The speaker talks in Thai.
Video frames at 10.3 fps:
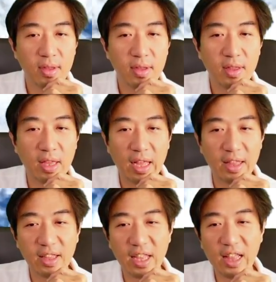เนี่ย
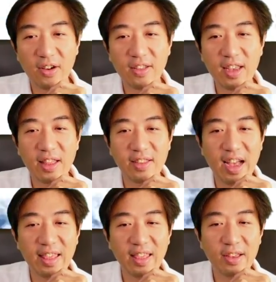ทีนี้เราก็จะเห็น
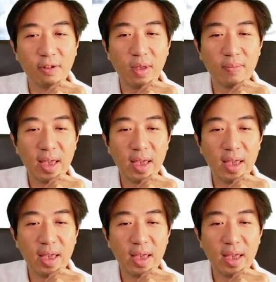ชัดเลยว่ามีเมฆ